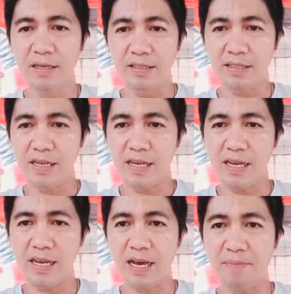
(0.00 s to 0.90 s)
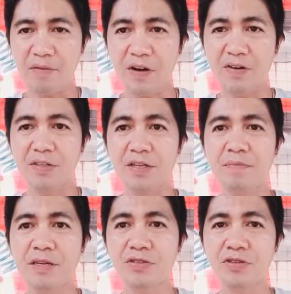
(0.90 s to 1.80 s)
si Kappa founder
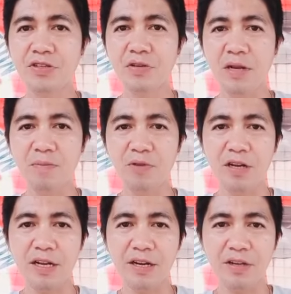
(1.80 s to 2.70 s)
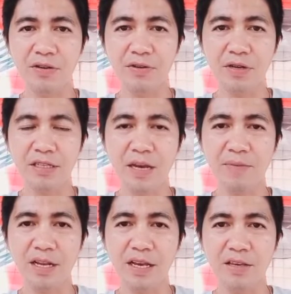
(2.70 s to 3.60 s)
Pastor Joel Apolinario
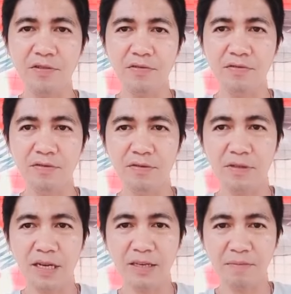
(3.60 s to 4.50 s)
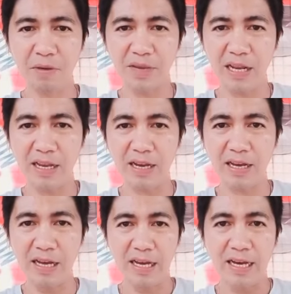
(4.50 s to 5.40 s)
kasama na yung kanyang pamilya.